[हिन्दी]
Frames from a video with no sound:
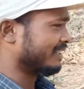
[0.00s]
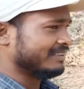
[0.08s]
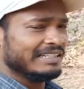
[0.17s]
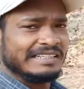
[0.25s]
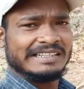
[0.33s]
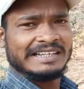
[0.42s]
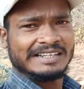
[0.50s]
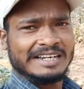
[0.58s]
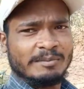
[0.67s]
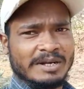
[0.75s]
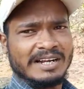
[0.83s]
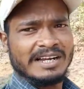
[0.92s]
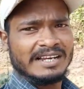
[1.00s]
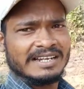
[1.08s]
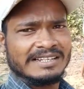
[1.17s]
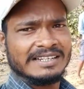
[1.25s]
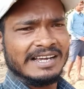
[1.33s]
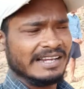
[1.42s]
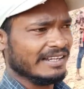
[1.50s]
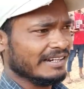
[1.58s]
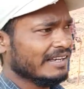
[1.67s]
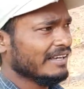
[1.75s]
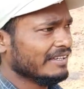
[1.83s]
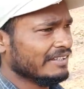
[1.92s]
अच्छे देखना भगाना नहीं गाय
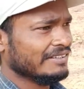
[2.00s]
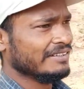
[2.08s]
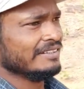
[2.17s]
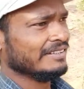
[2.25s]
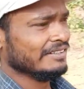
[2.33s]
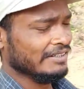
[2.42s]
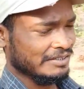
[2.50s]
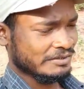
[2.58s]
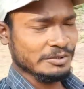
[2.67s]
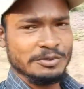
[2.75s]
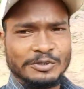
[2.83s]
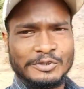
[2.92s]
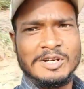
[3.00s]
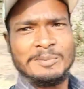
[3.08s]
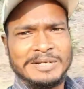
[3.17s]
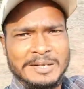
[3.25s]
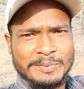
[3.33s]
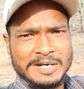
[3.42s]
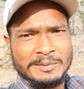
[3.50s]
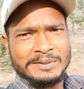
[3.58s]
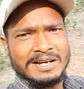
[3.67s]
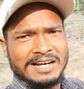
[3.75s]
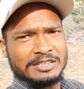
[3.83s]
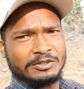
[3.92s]
रखना तो दोस्तों हमने अपना भी
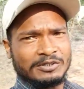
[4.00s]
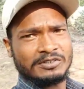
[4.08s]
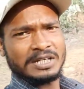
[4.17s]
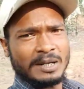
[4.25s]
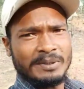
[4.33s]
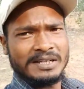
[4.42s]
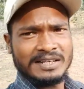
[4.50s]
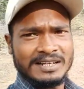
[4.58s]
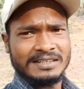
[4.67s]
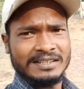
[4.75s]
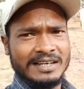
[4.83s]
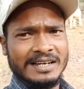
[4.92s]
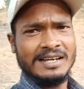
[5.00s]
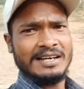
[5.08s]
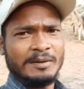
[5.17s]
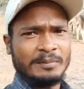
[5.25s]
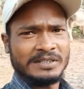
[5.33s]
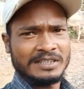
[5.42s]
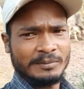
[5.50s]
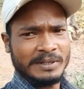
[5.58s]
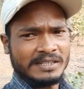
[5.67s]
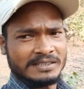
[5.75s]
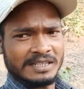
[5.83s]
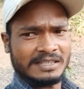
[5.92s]
गाय जो है तो शामिल कर दिया है अब इसके
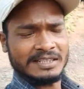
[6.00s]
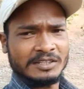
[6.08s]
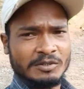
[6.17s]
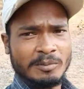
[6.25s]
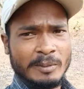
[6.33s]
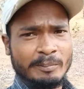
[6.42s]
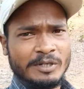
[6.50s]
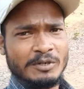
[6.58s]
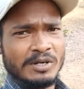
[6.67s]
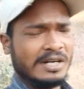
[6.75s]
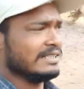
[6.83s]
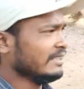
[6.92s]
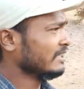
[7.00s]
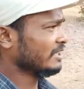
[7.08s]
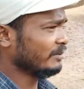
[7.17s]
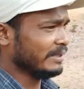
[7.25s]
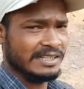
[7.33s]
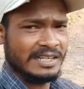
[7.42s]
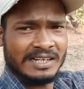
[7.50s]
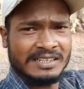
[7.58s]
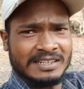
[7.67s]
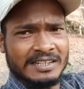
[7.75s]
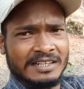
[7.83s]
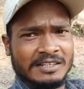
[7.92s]
बाद चलते हैं थोड़ा मम्मी लोग आ जाएँ इसके बाद
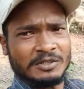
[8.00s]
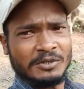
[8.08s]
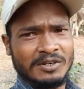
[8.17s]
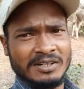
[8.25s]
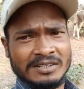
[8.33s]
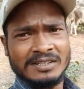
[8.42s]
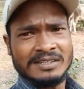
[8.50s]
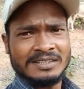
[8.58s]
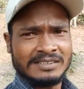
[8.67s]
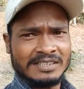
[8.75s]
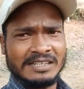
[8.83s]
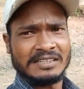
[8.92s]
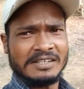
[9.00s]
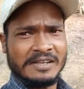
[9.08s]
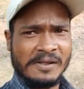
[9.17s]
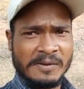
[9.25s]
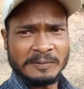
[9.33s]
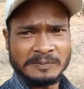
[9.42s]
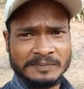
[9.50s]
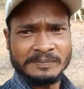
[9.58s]
आगे जंगल की ओर चलते हैं